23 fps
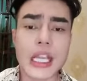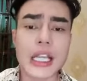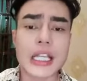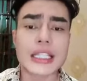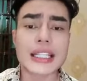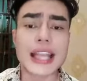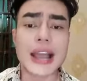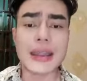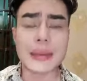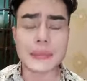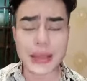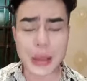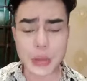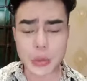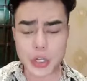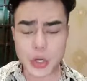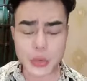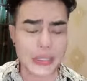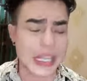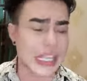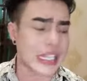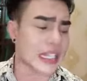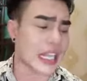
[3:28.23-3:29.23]
sao em không có
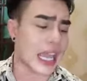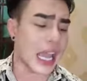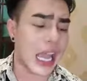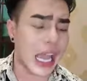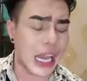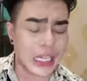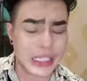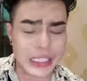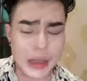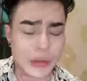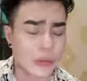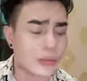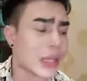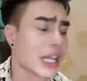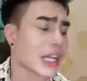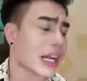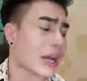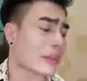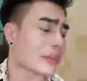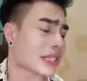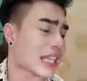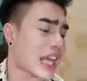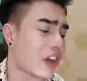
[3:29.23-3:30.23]
nút chia sẻ anh không biết
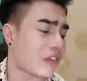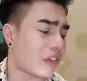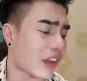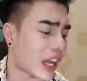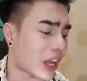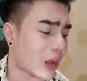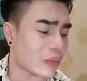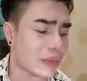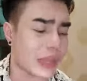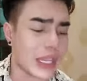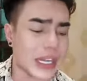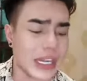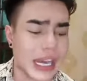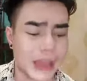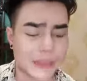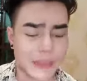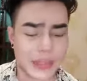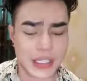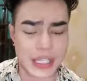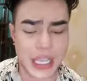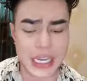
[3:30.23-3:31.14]
làm sao và không biết làm như